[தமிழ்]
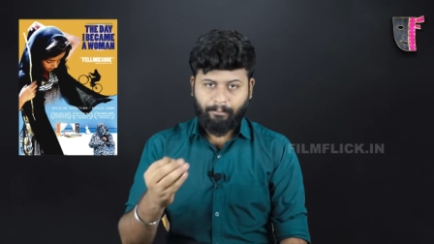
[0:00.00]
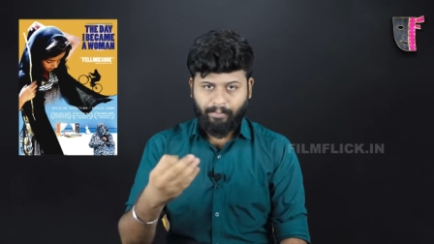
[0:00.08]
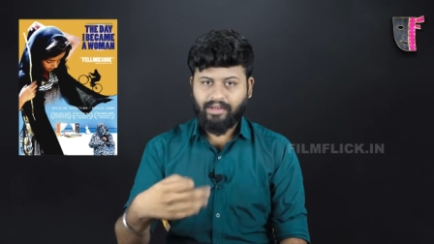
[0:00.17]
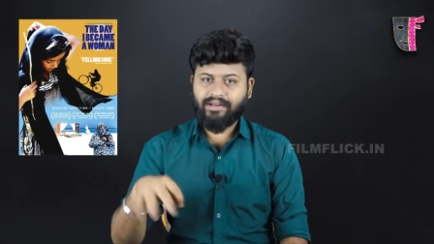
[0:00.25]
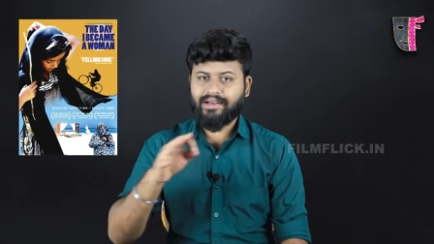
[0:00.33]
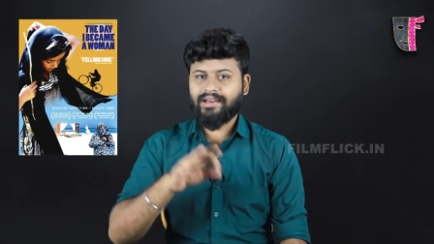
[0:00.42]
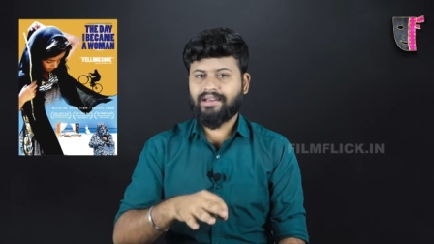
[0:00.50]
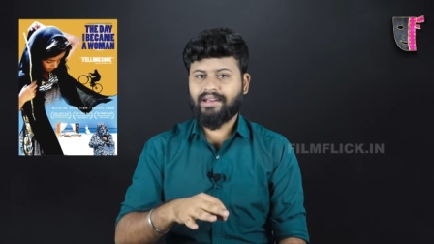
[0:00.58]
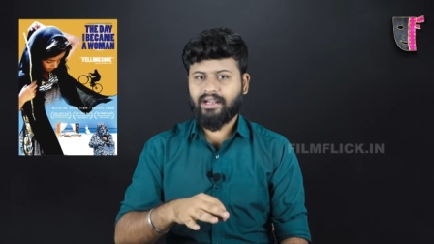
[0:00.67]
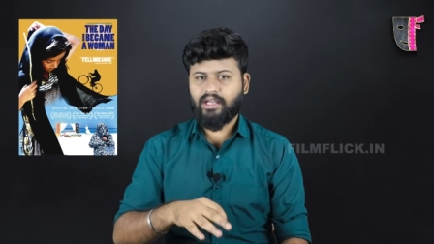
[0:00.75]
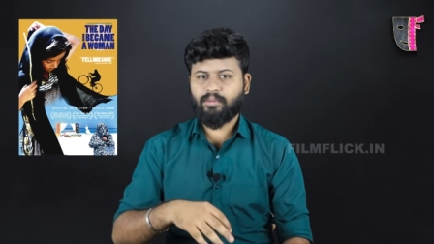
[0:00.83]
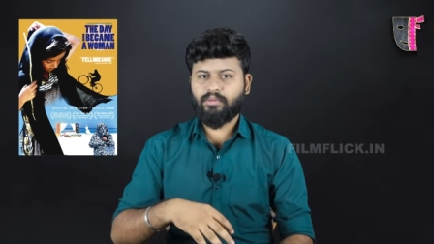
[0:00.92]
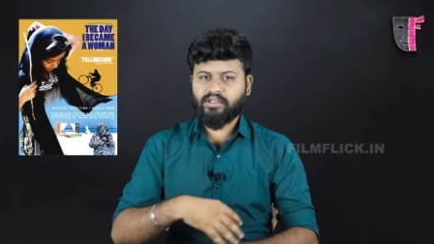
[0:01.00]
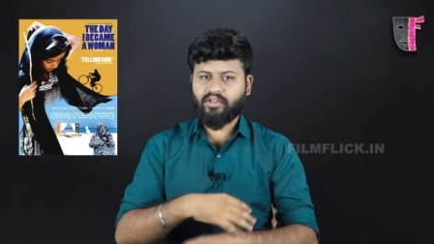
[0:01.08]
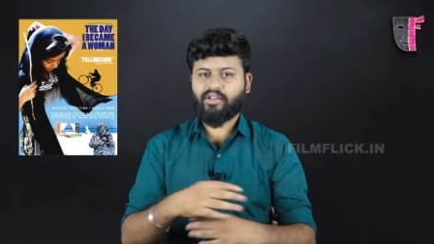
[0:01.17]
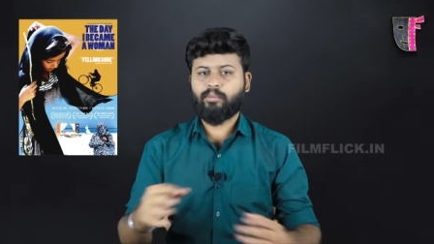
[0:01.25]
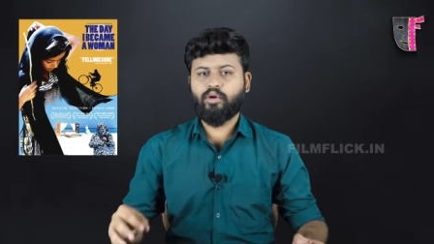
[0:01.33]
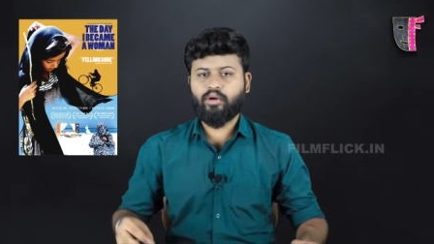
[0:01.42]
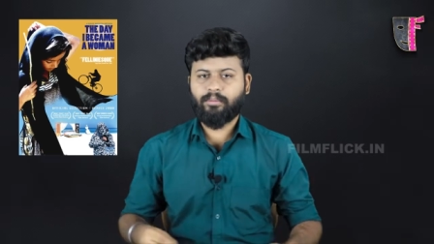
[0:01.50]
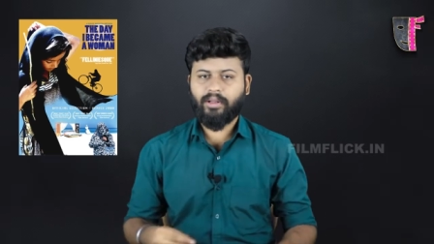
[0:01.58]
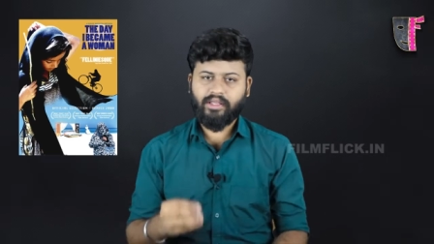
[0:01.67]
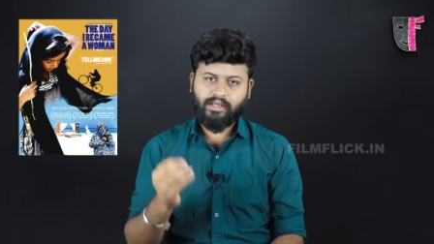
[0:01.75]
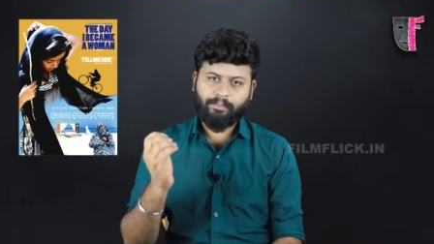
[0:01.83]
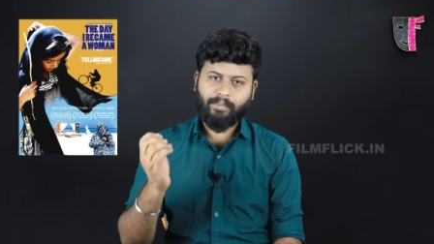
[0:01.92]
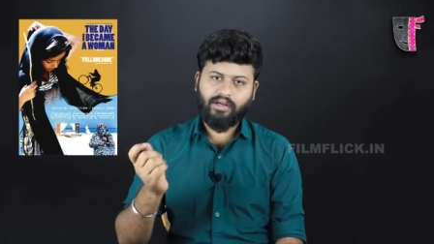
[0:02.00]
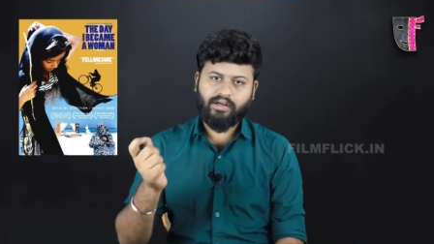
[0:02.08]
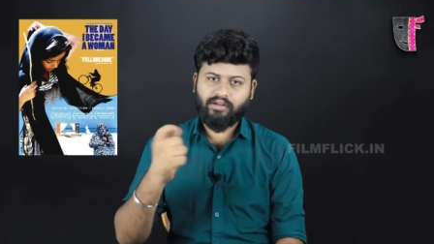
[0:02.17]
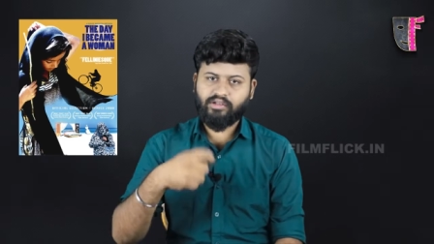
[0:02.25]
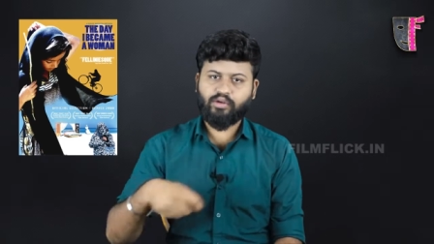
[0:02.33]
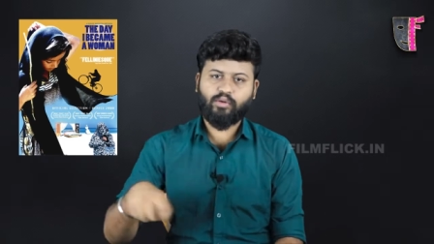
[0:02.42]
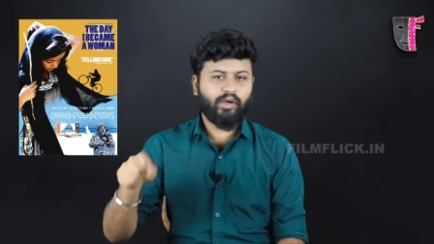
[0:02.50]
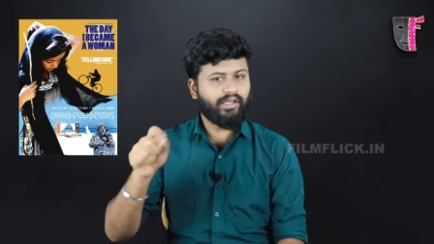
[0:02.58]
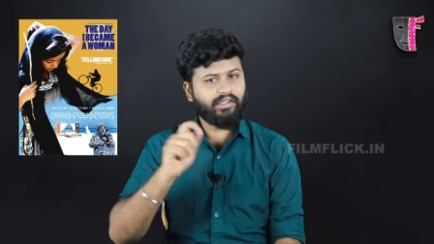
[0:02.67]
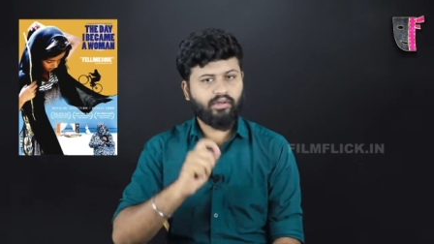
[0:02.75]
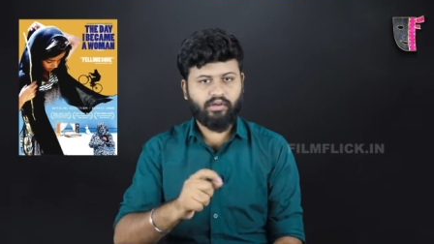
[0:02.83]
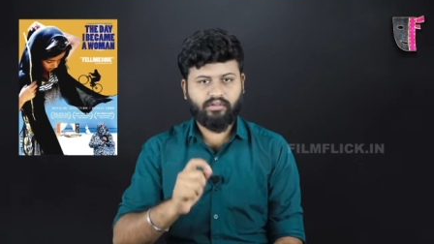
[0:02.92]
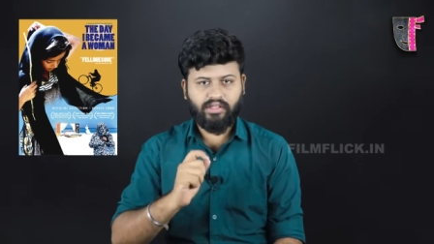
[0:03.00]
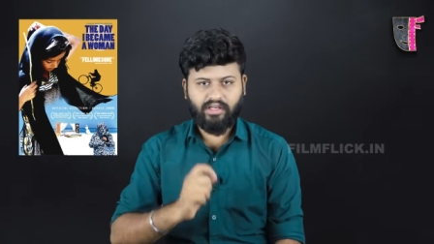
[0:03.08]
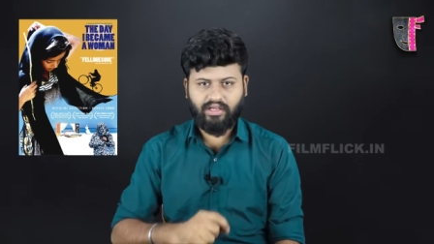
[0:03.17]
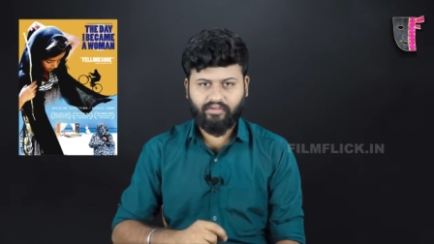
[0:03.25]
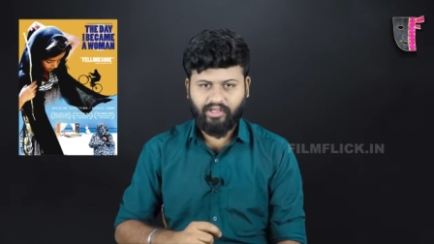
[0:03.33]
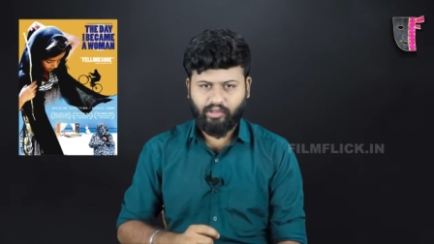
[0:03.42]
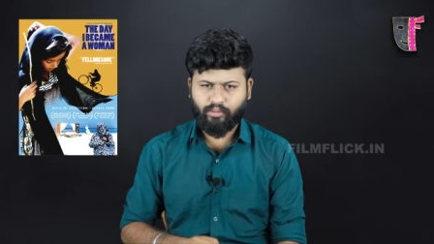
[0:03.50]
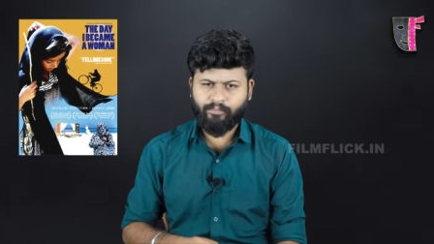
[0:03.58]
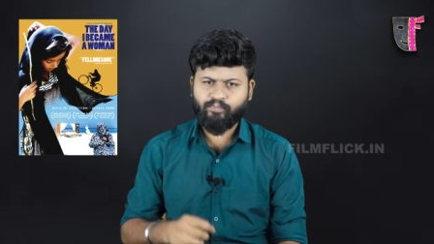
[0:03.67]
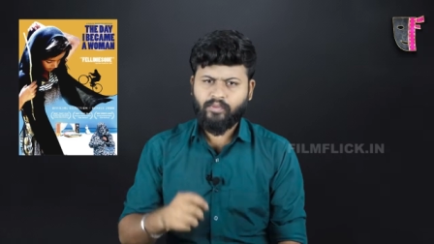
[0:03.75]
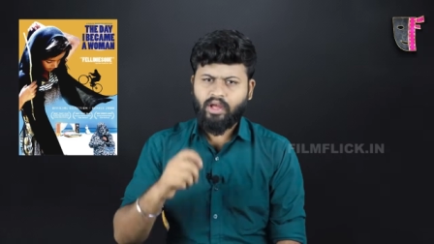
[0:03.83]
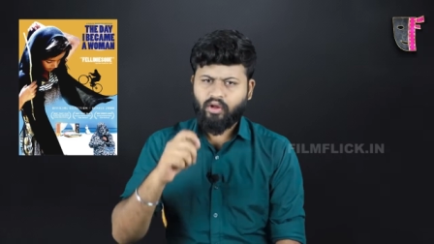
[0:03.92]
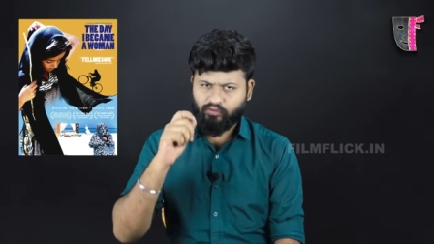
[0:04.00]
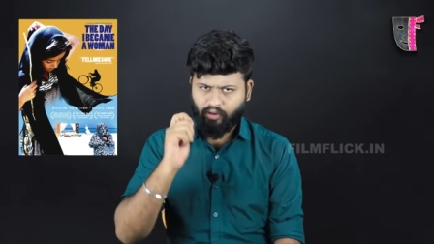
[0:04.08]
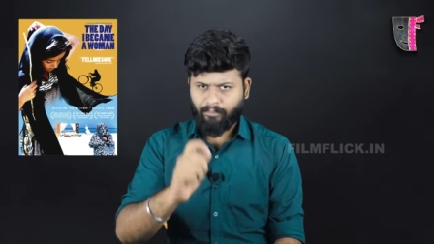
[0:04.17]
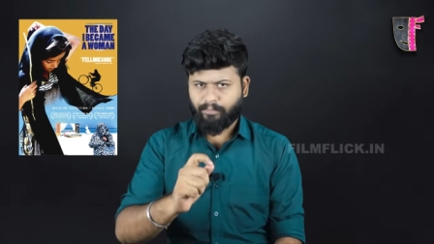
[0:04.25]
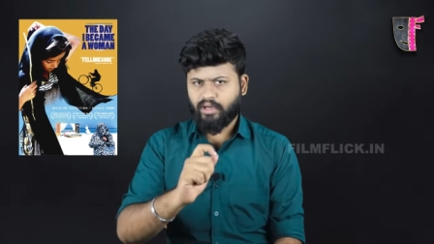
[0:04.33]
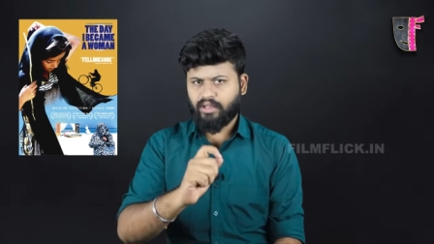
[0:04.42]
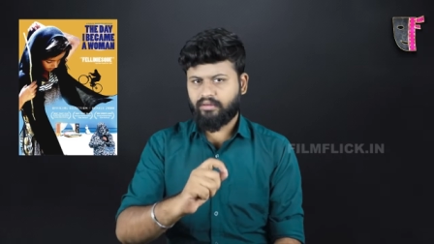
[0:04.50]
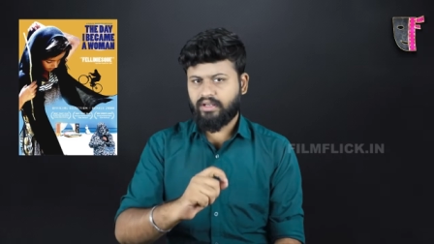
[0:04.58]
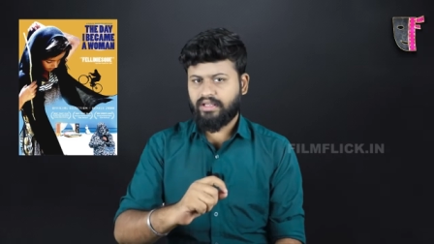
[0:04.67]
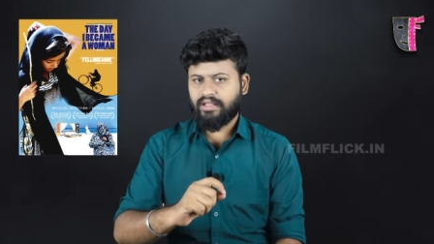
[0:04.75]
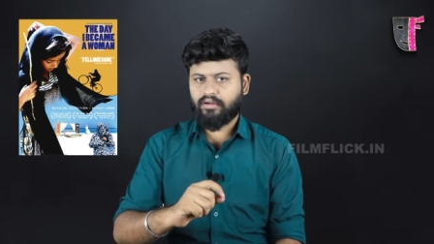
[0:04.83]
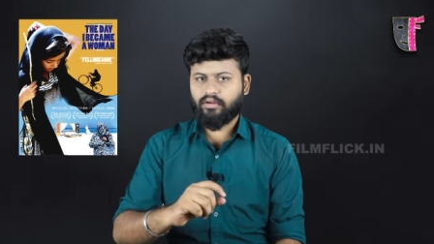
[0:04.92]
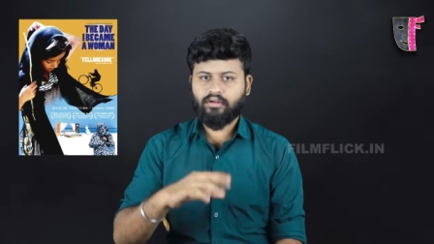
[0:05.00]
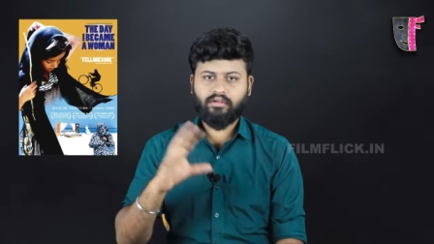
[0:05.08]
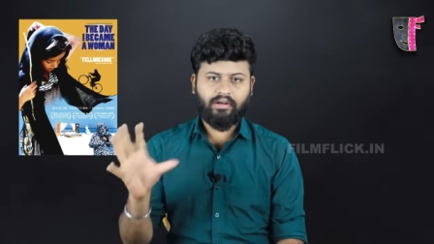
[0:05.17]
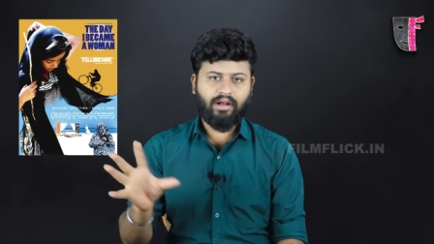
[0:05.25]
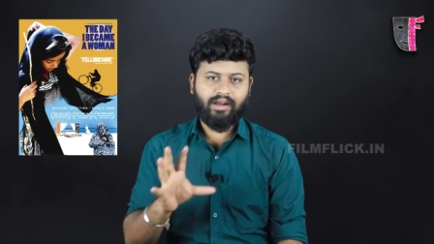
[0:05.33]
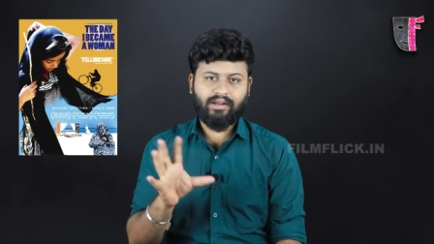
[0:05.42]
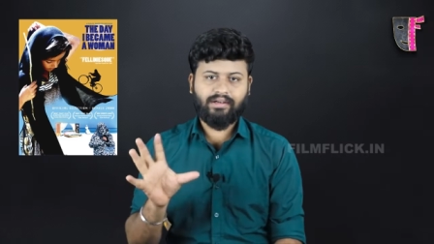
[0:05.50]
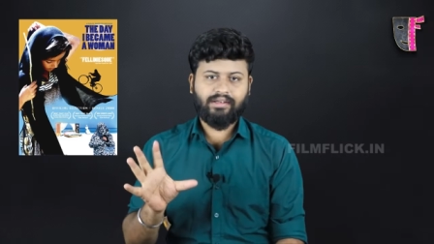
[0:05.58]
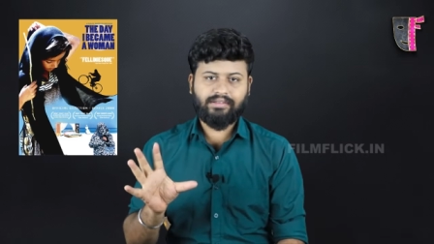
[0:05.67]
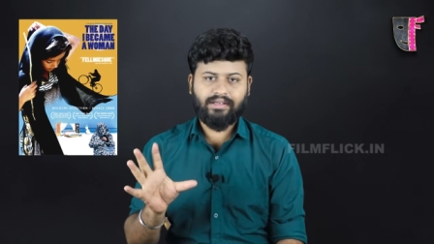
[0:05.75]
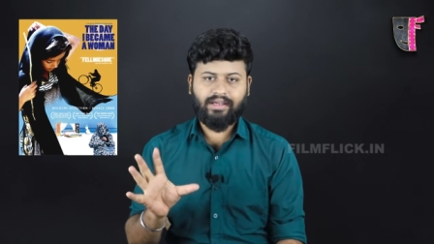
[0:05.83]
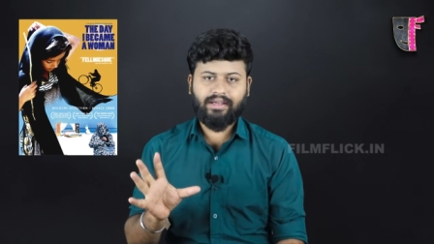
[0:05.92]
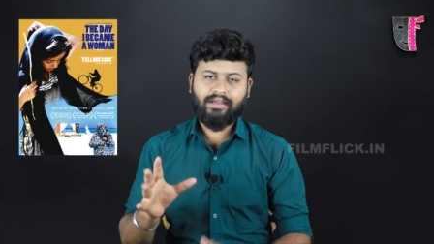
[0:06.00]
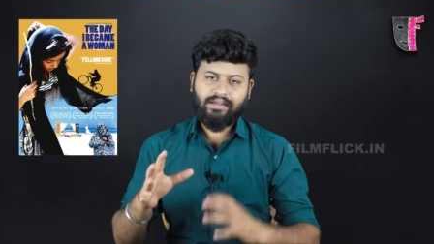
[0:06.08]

பெண்கள் இல்லாட்டியும் இந்த சமூகம் பார்த்திங்கன்னா பெண்கள் வந்து ஒரு வட்டத்துக்குள்ளே வந்து இருக்க வைக்கும் ஸோ அப்படி இருக்கிற ஒரு காலகட்டத்தில்